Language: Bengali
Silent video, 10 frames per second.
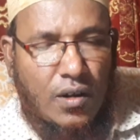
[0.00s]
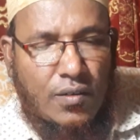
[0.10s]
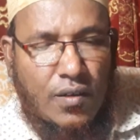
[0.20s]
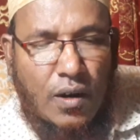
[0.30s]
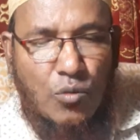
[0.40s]

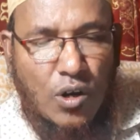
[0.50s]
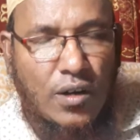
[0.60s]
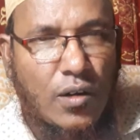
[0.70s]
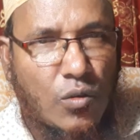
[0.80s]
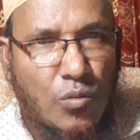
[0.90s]
আসসালামু
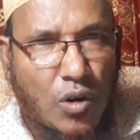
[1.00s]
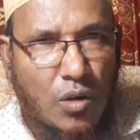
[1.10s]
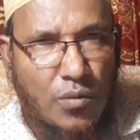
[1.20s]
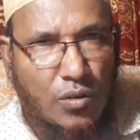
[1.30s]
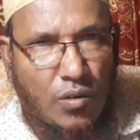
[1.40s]
আলাইকুম
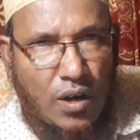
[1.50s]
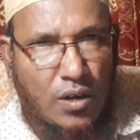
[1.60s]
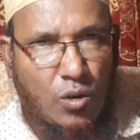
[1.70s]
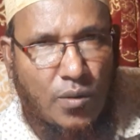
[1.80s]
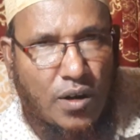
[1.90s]

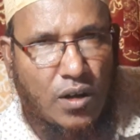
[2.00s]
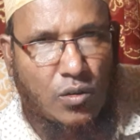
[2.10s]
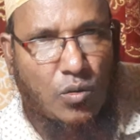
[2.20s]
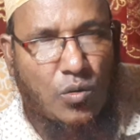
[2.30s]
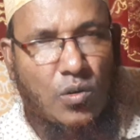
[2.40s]
রহমতুল্লাহ
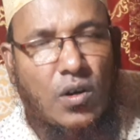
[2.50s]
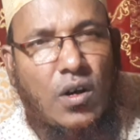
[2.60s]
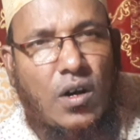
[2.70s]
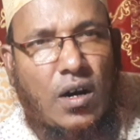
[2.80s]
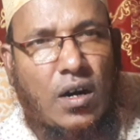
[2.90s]
বরকাতহ
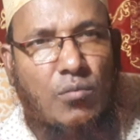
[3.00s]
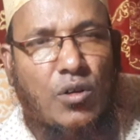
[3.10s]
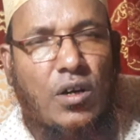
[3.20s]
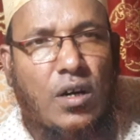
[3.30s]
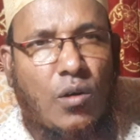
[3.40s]

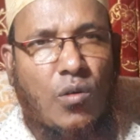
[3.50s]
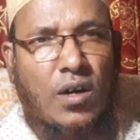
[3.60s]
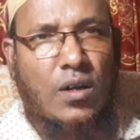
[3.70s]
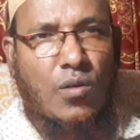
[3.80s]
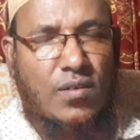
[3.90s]
আলহামদুলিল্লাহ
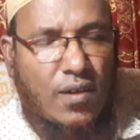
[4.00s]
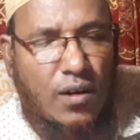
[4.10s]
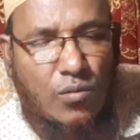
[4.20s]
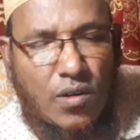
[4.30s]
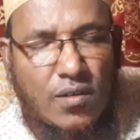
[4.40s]
ওয়াহদা
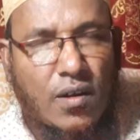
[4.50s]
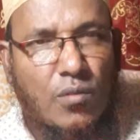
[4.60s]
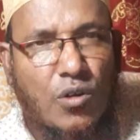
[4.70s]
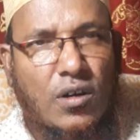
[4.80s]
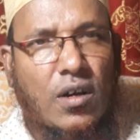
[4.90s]
ওয়াসালাত
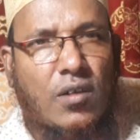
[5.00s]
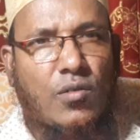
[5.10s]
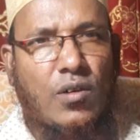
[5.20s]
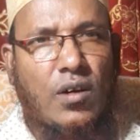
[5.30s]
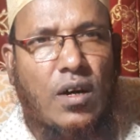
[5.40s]
ওয়াসালাম আল্লাহ
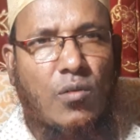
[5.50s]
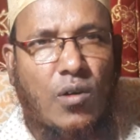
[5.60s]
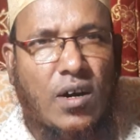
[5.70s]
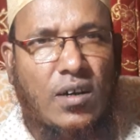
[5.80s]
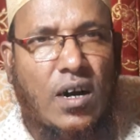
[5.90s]
রাসুলিল্লাহ
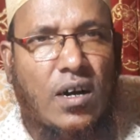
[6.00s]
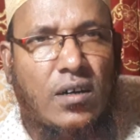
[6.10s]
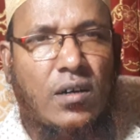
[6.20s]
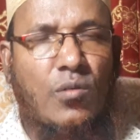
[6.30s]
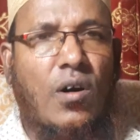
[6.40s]
ওয়ালা
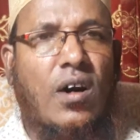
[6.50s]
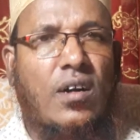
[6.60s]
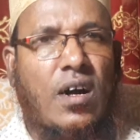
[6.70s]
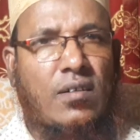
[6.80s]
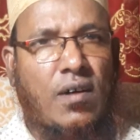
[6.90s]
আলহি
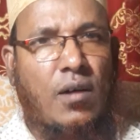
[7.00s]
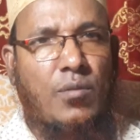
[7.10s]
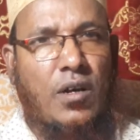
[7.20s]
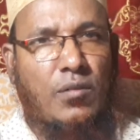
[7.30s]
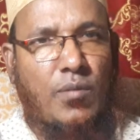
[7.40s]
ওয়ালা
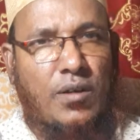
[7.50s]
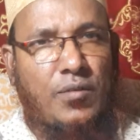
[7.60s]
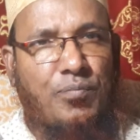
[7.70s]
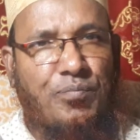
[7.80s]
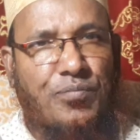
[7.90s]
সাহাবি আজমাইন
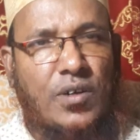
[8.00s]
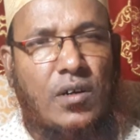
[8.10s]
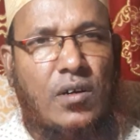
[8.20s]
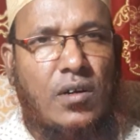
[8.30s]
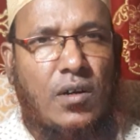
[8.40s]

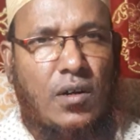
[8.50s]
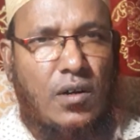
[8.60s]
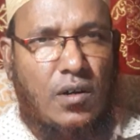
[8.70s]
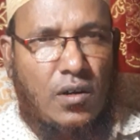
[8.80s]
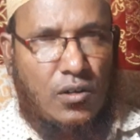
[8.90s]

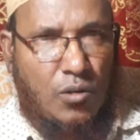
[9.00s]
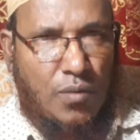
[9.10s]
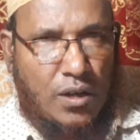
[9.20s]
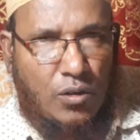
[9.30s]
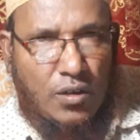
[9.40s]

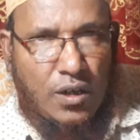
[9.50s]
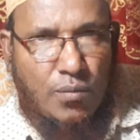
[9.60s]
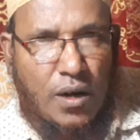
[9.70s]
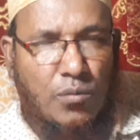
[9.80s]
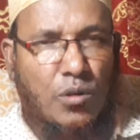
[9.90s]
সম্মানিত দিনের
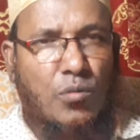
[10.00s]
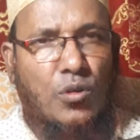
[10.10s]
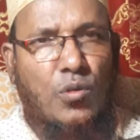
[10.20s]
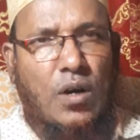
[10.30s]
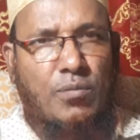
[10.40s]
ভাই বোন
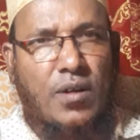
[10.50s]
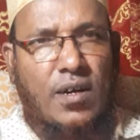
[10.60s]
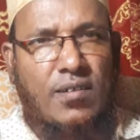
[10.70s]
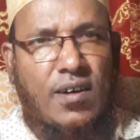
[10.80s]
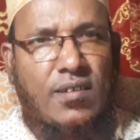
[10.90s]
বন্ধু আপনারা
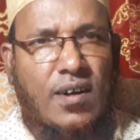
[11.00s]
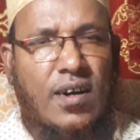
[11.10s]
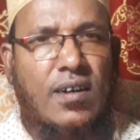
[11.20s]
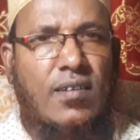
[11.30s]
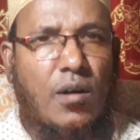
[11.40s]
যে
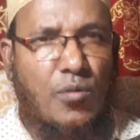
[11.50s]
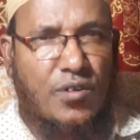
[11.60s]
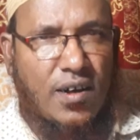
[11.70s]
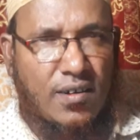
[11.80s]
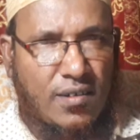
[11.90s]
যেখানে যে
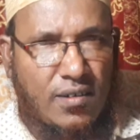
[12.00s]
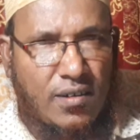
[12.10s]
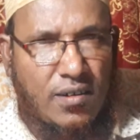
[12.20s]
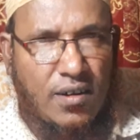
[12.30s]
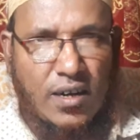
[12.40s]
অবস্থায় আছেন
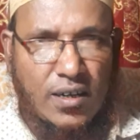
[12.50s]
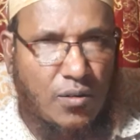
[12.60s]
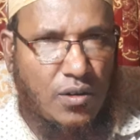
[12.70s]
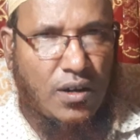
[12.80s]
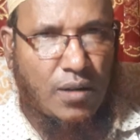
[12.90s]
আশা
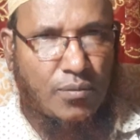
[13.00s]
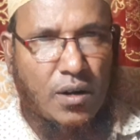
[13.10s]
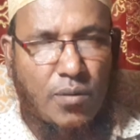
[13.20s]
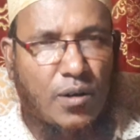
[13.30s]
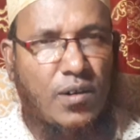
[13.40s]
করি
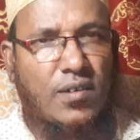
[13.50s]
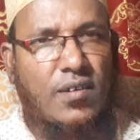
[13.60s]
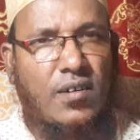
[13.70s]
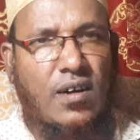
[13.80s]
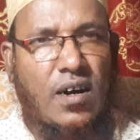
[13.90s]
আপনারা ভালোই
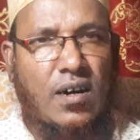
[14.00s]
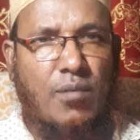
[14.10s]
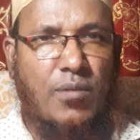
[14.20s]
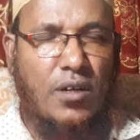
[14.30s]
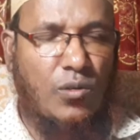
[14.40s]
আছেন আর
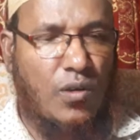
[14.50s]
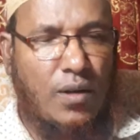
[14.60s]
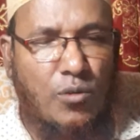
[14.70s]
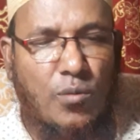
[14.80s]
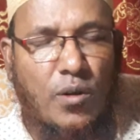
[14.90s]
আপনাদের দোয়া
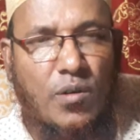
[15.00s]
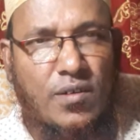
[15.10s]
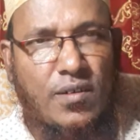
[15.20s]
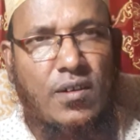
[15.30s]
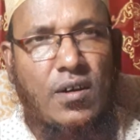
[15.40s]
আমিও ভালো আছি